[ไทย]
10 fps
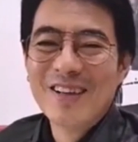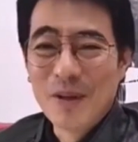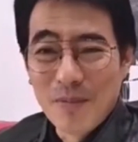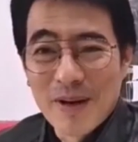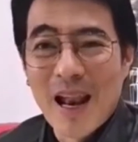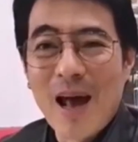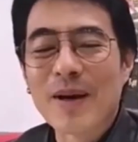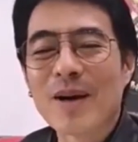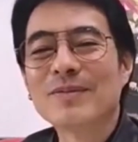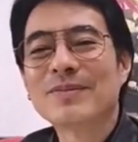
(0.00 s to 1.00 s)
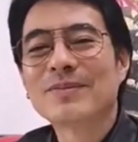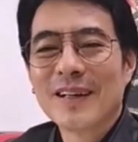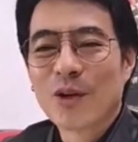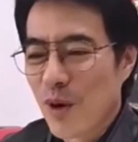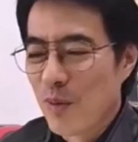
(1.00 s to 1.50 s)
มีเป็นไปได้ไหมครับ
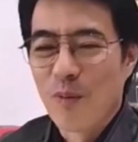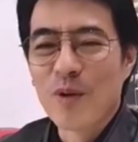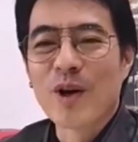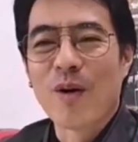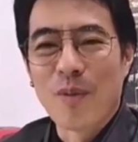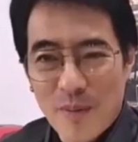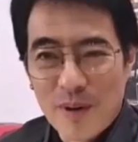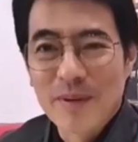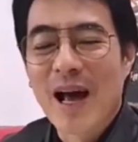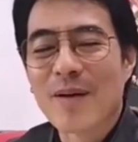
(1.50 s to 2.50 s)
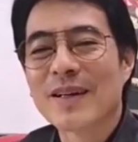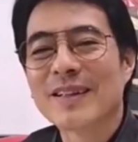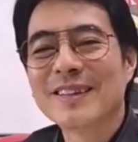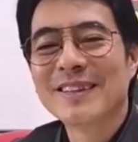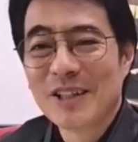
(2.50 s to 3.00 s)
คือว่าผมวิเคราะห์พอเป็นไปได้ไหม
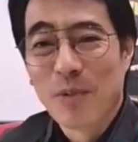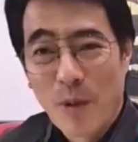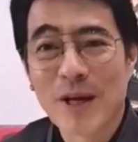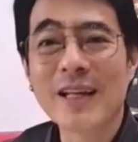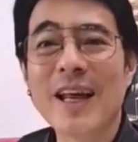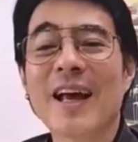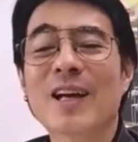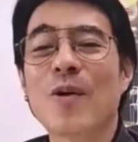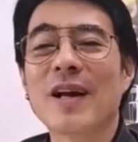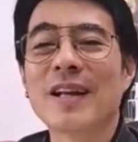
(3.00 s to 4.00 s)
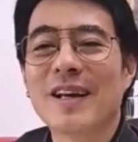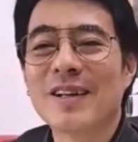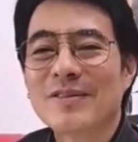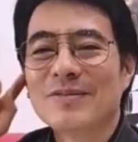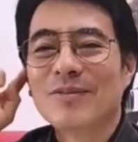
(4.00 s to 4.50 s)
ที่ผมคิดเองนะเว้ยเนี่ย
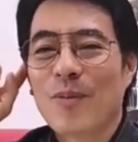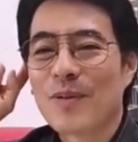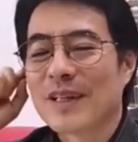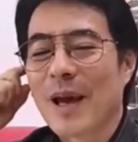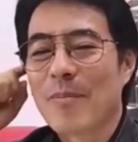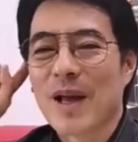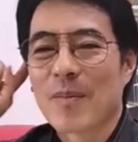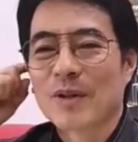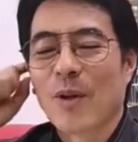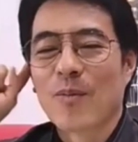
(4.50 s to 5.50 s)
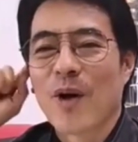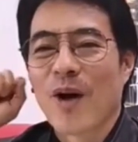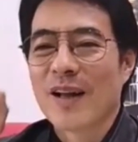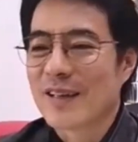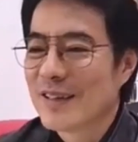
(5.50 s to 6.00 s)
ผมเก็บเล็กผสมน้
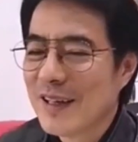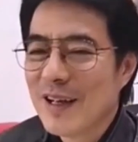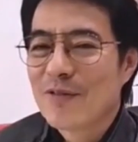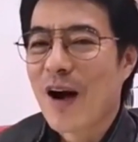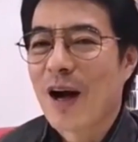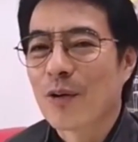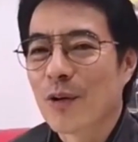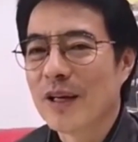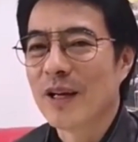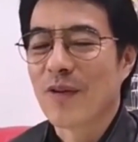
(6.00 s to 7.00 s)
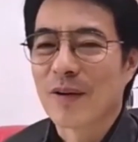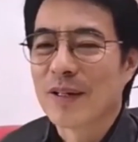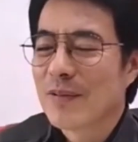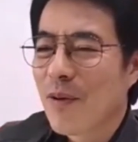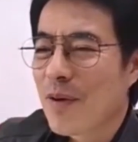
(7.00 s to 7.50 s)
อยฟังคนนั้นดีฟัง
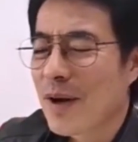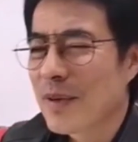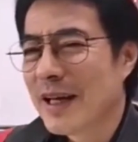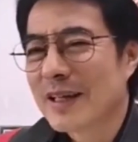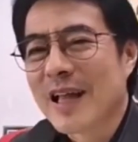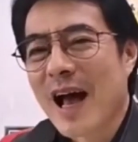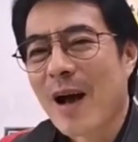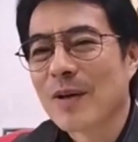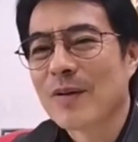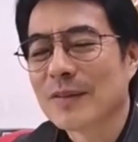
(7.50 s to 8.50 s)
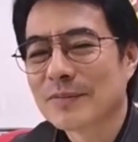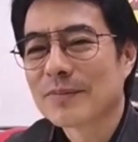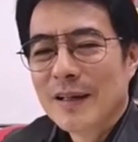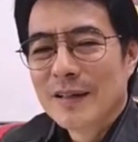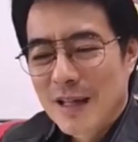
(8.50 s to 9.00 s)
นี่ดีผมก็มาคิดตามแล้วว่า
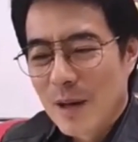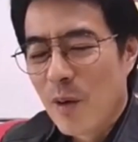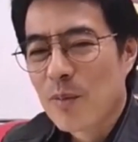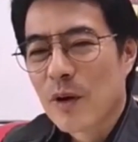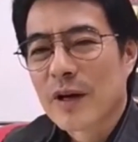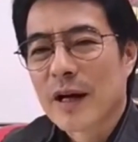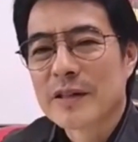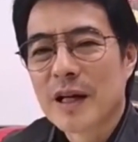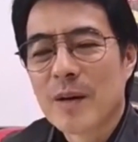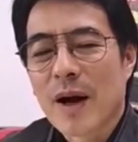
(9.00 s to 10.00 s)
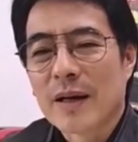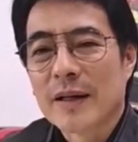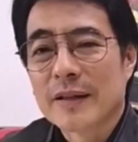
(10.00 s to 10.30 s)
แต่ผมค่อนข้างเชื่อมั่นใน